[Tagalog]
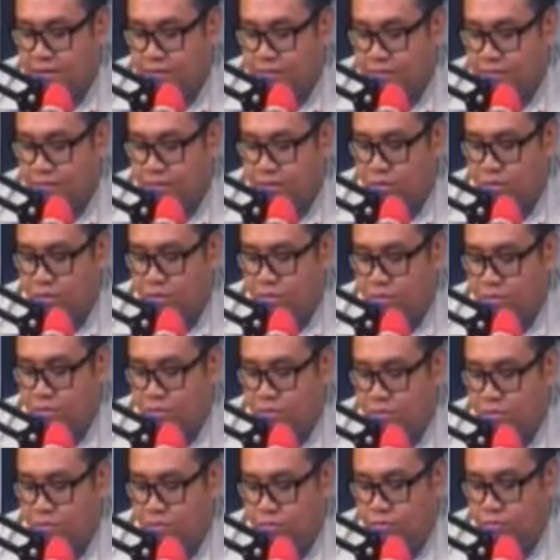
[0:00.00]
Pero
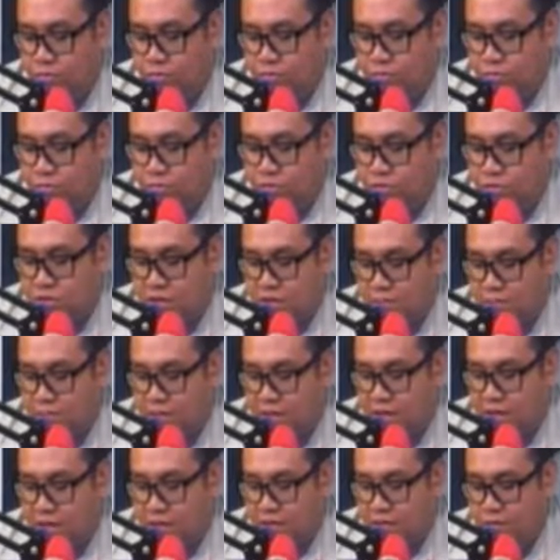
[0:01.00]
kung sa
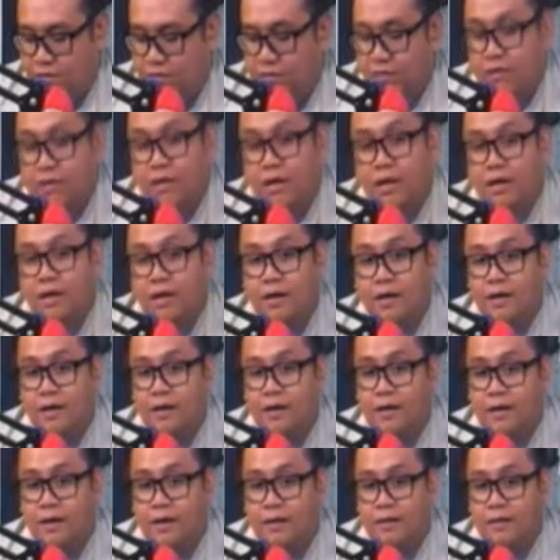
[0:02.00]
bilang ho ng
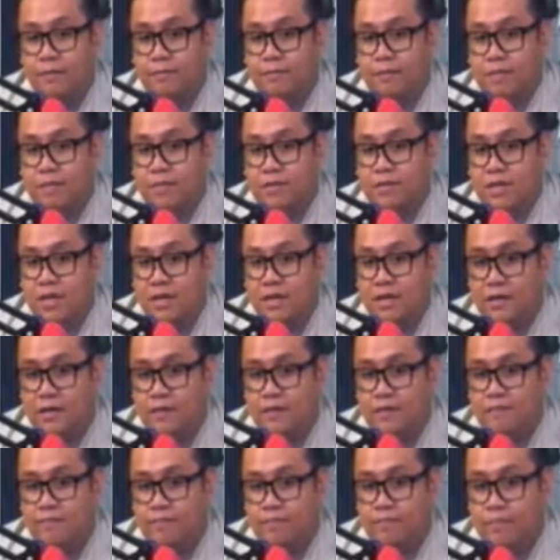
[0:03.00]
uh, pamasahe,